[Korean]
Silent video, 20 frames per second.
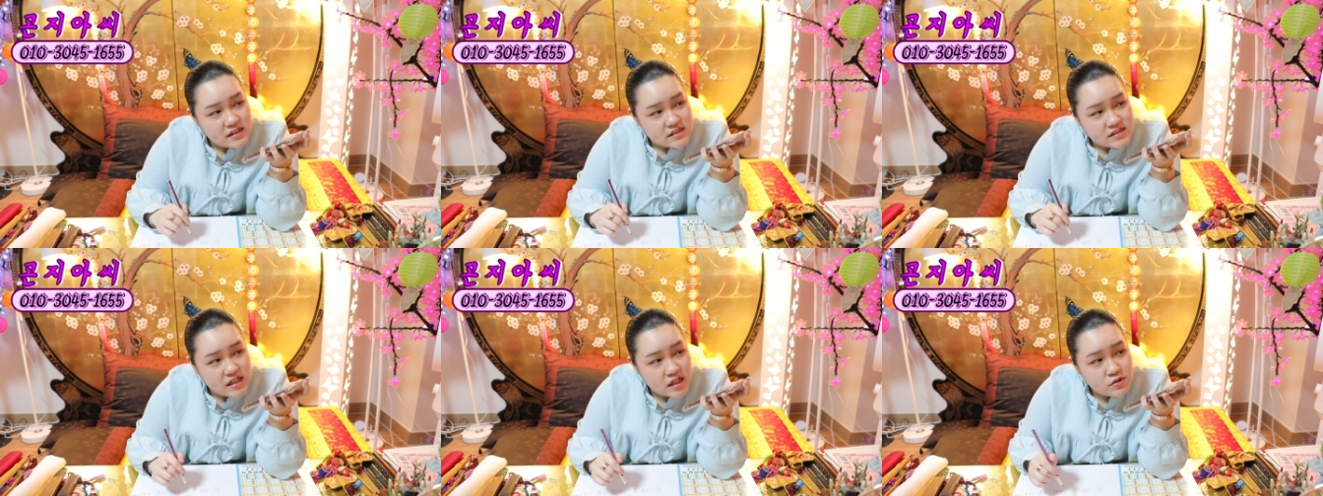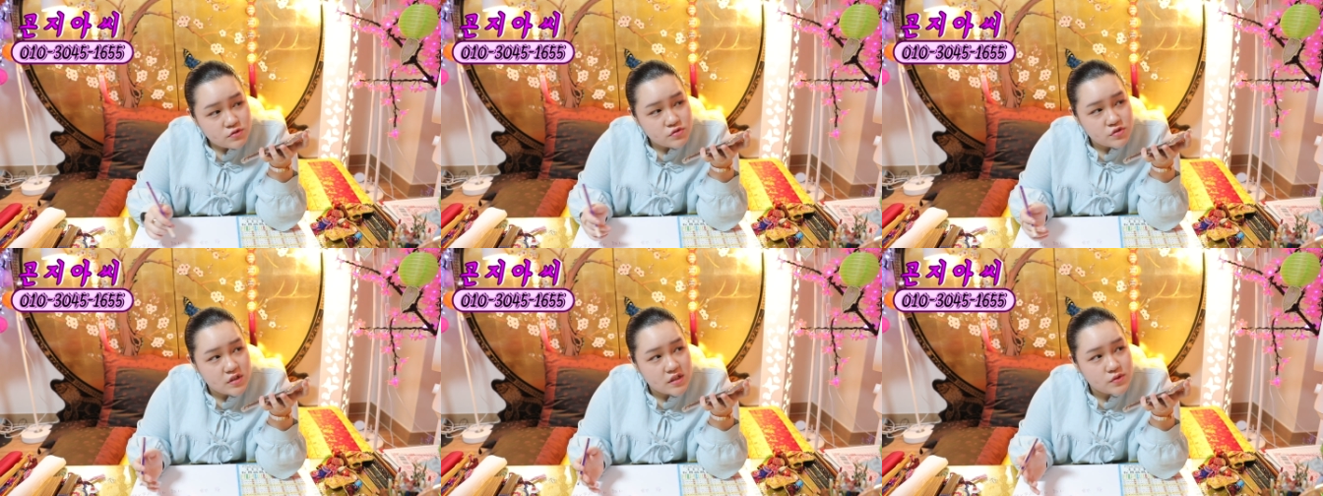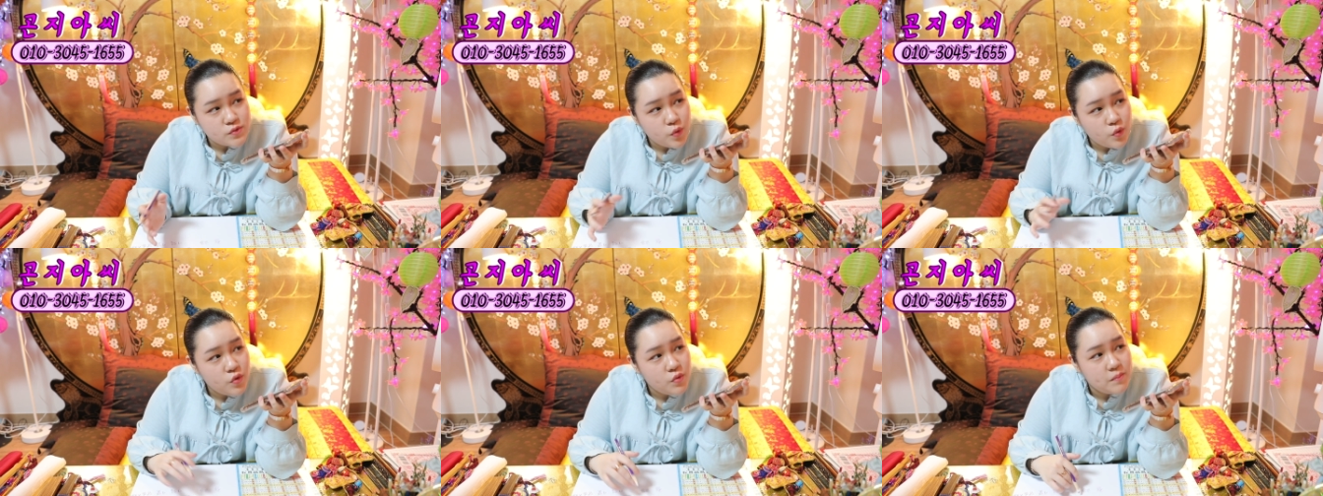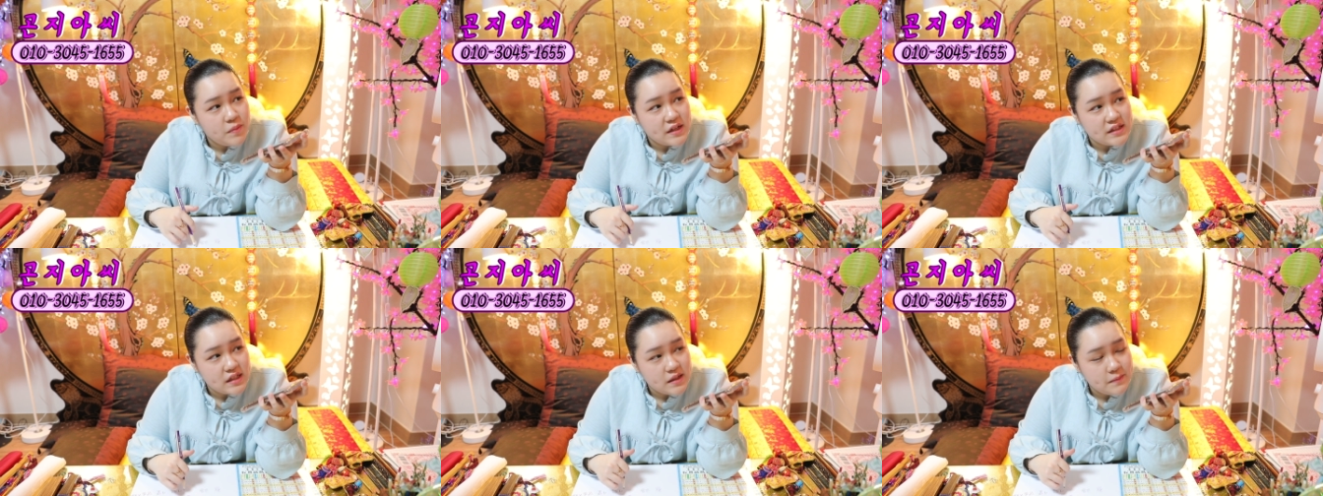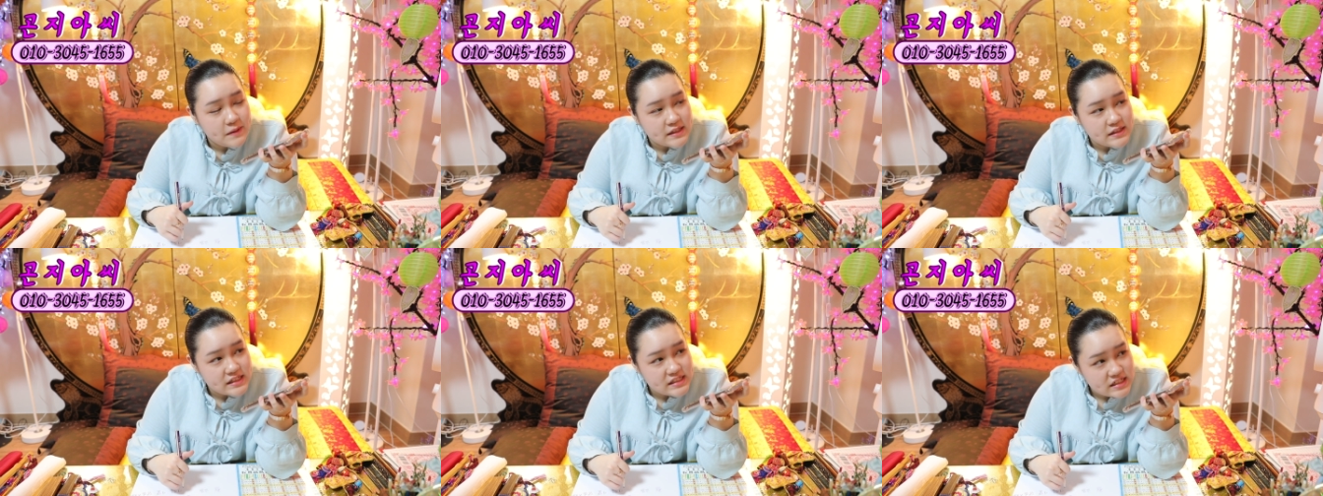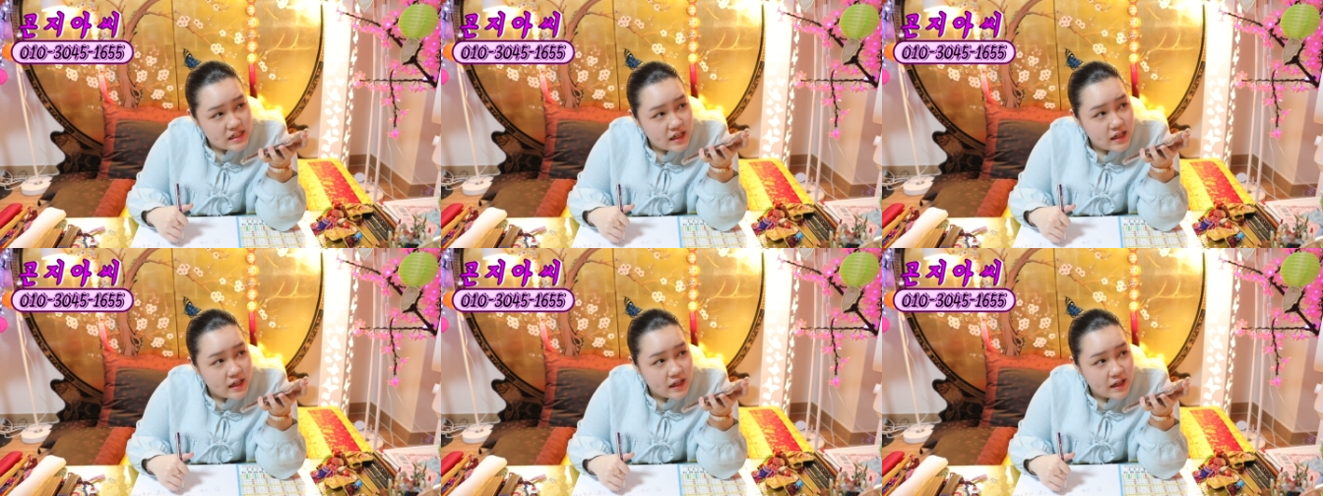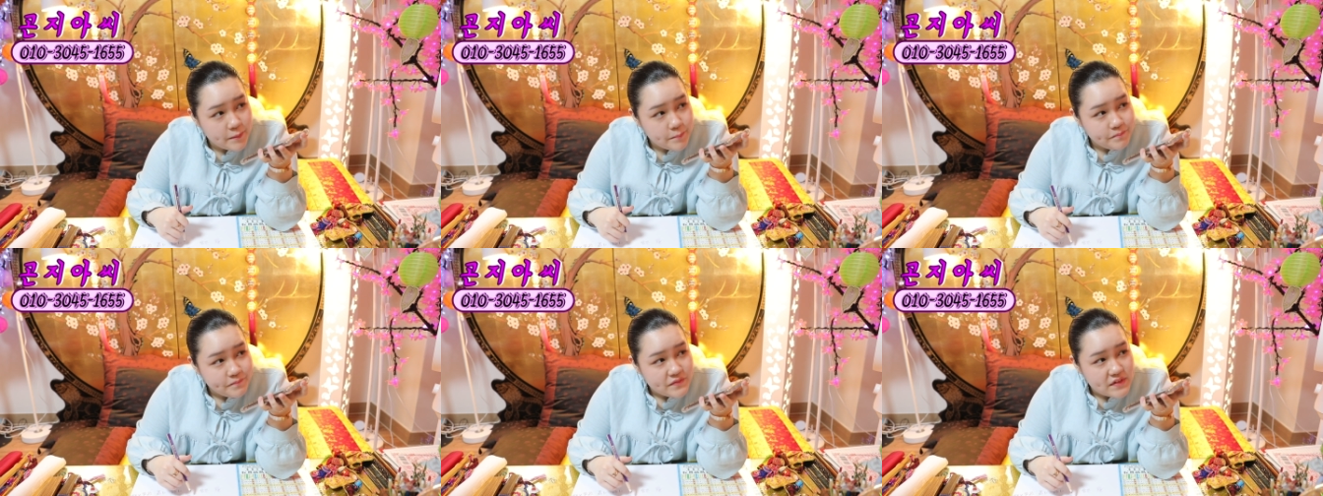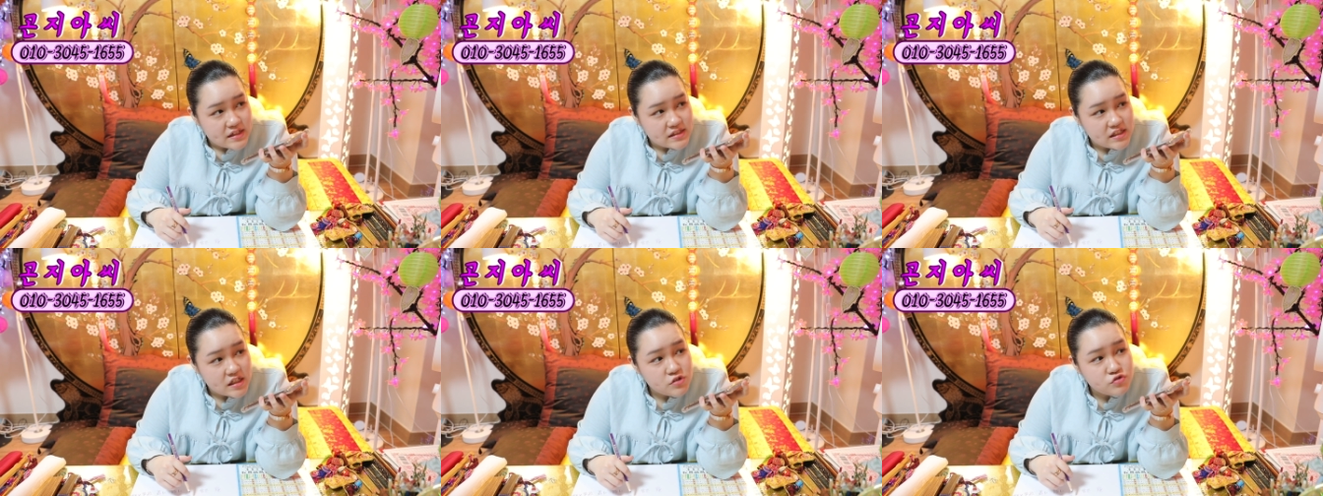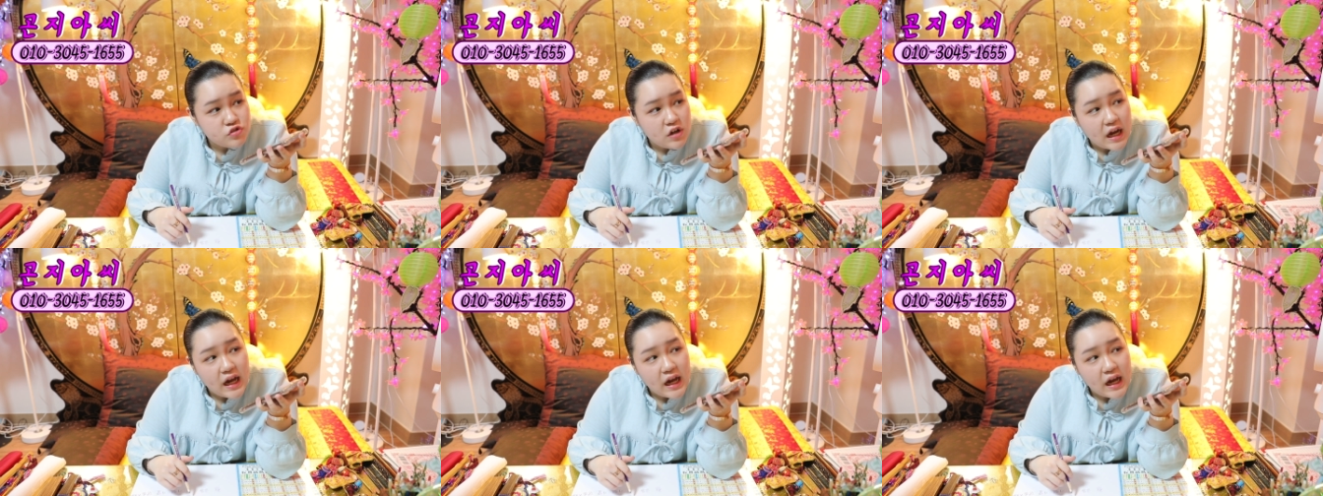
자꾸 이렇게 도움 받아봤자 자꾸